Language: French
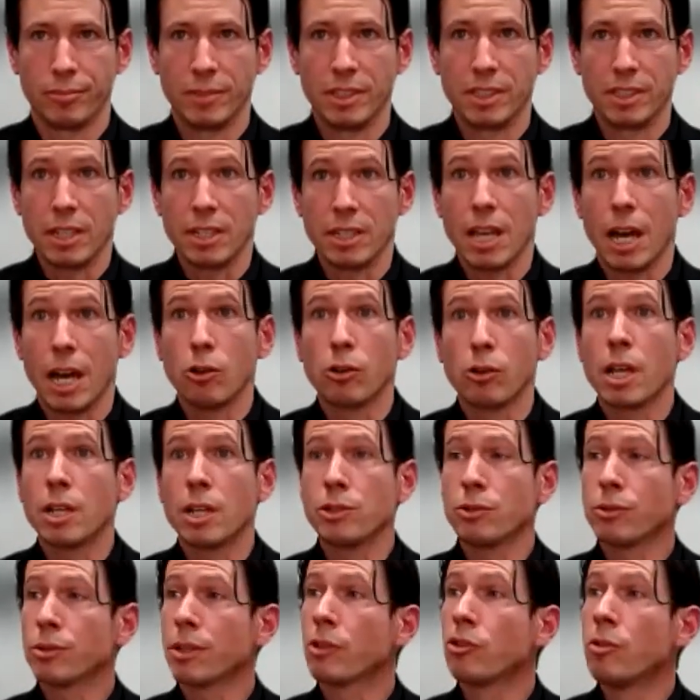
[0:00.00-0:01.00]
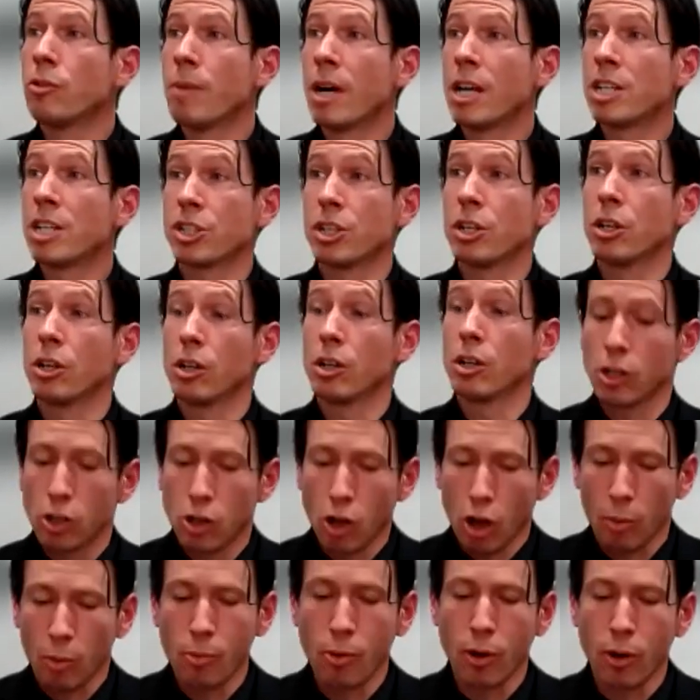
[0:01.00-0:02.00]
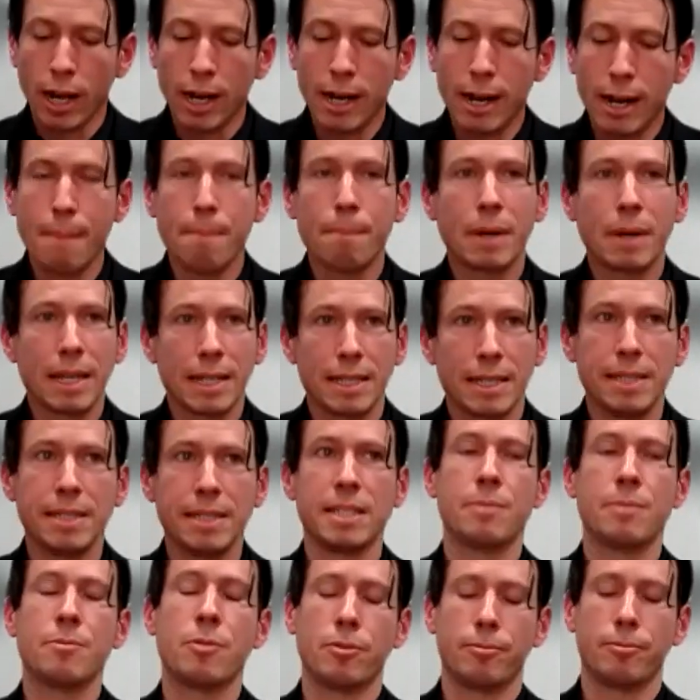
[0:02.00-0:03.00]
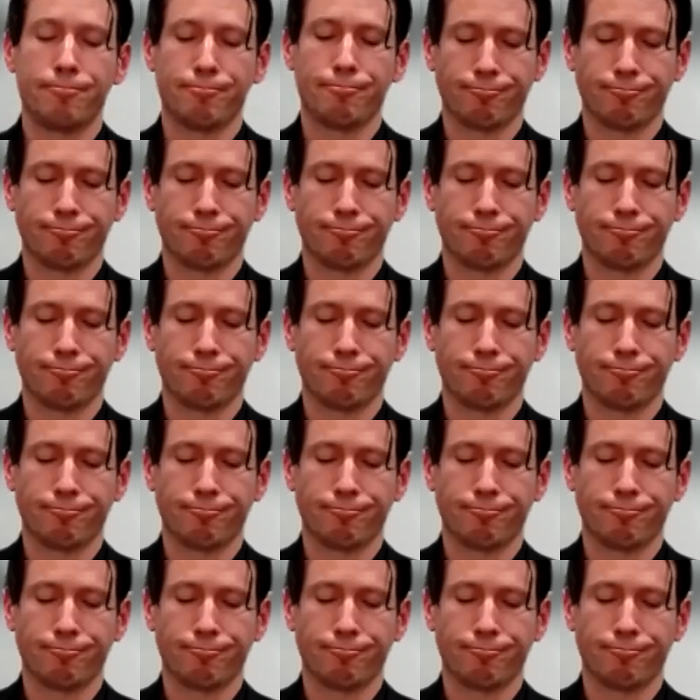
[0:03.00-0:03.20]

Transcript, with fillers: c'est-à-dire à l'occasion d'un dommage corporel précisément.